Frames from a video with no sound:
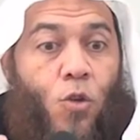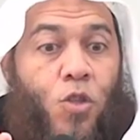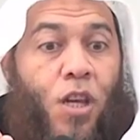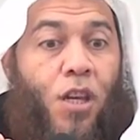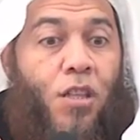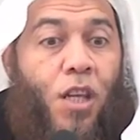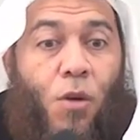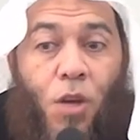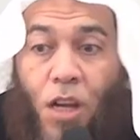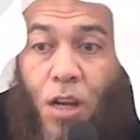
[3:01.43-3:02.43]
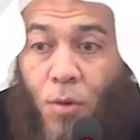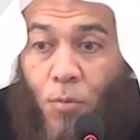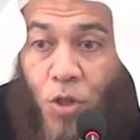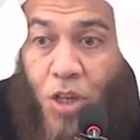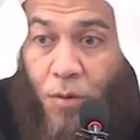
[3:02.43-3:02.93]
يصلي التراويح الا من
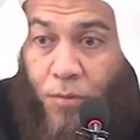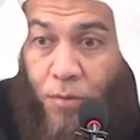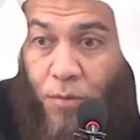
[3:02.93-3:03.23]
مصحف